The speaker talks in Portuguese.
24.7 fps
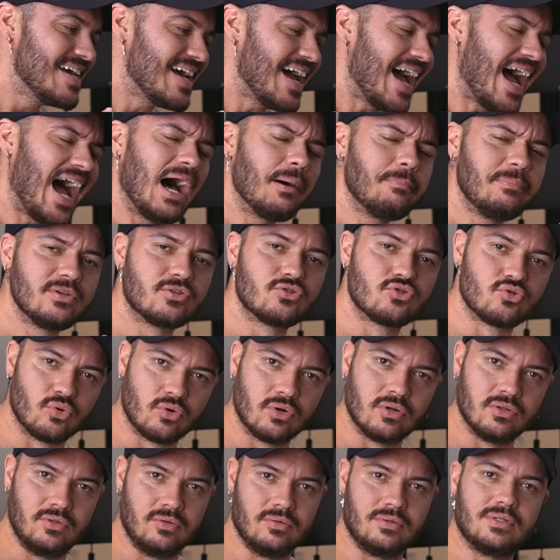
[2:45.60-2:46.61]

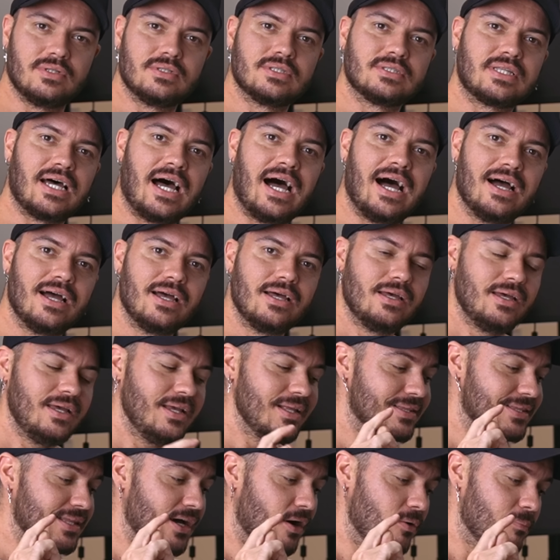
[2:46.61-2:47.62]
Absurdo, tá?
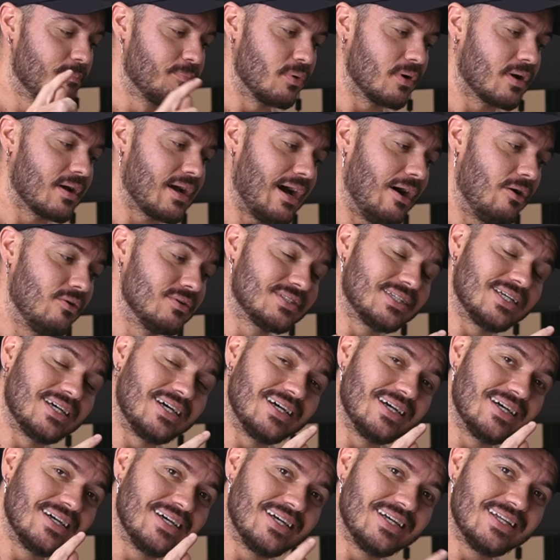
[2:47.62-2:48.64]
Então, por
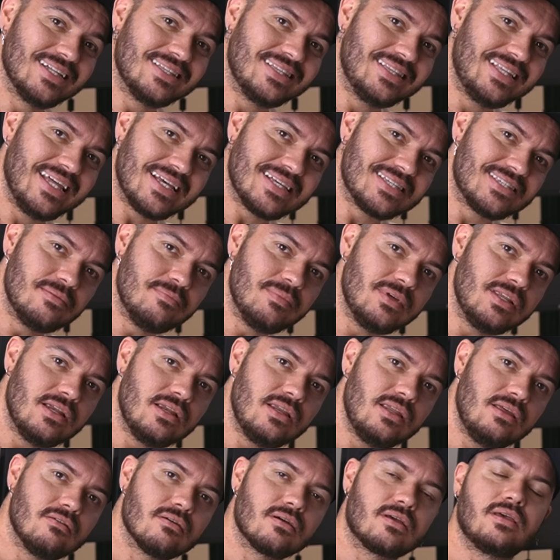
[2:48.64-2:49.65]
causa desse
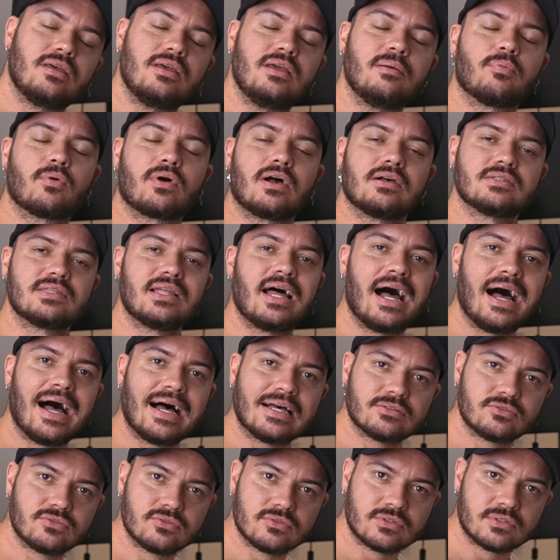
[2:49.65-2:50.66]
menininho aqui, por causa da
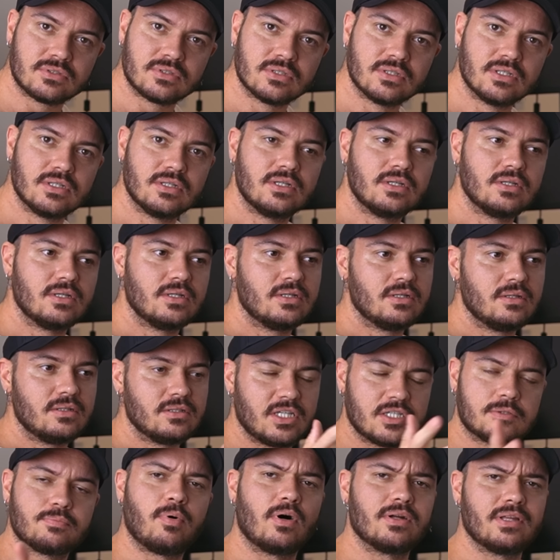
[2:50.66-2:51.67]
Asus,
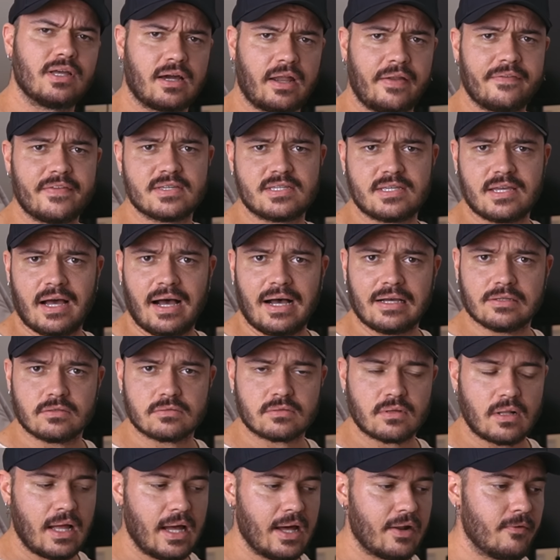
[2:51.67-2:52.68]
vocês podem agradecer a
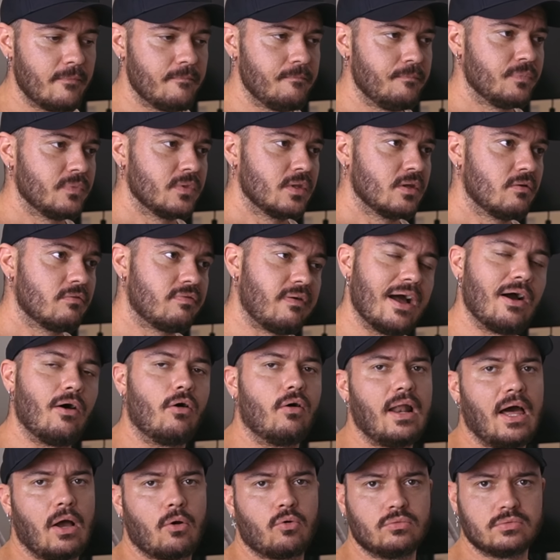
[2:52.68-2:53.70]
Asus, claro. Vai
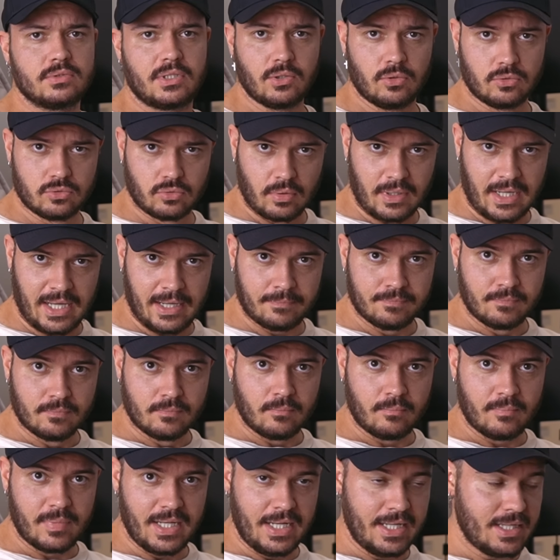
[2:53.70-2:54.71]
rolar conteúdo lá,
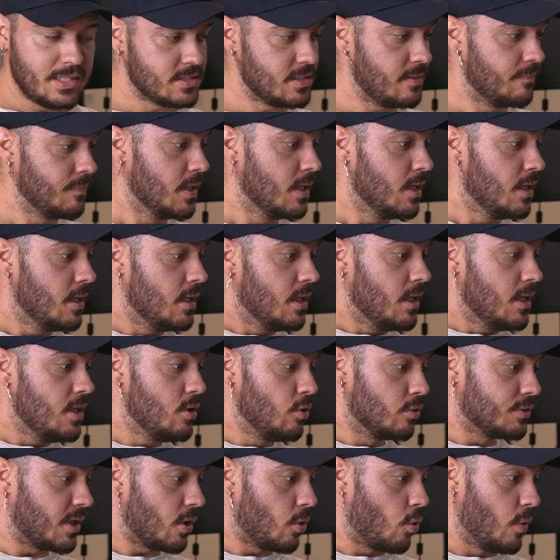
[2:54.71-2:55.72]
beleza? E
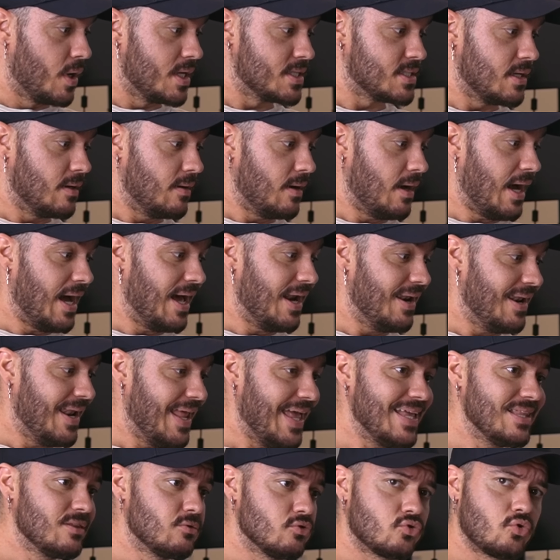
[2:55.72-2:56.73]
outra coisa,
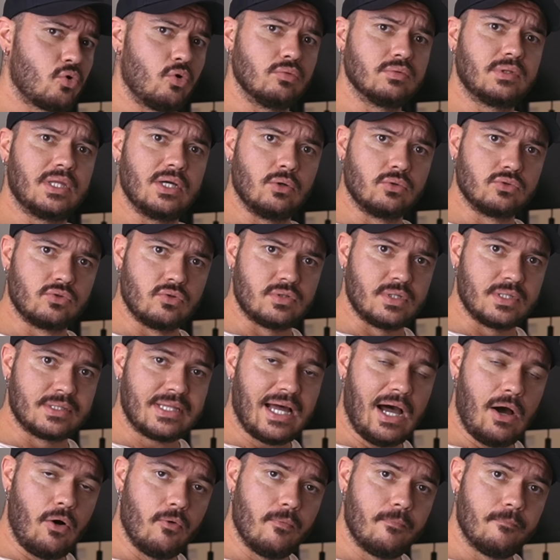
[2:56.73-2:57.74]
além dos conteúdos e
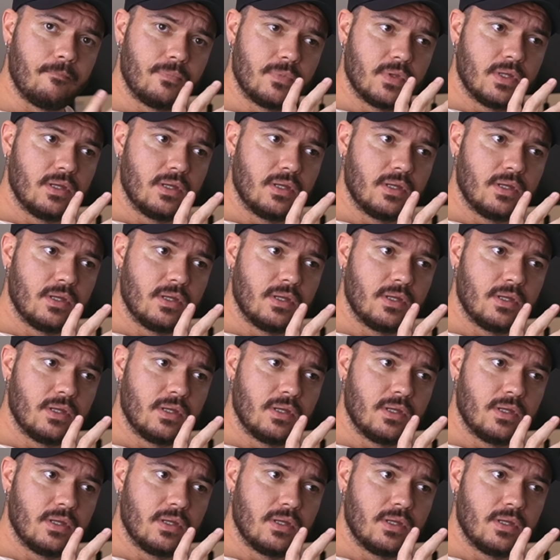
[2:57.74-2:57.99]
tal,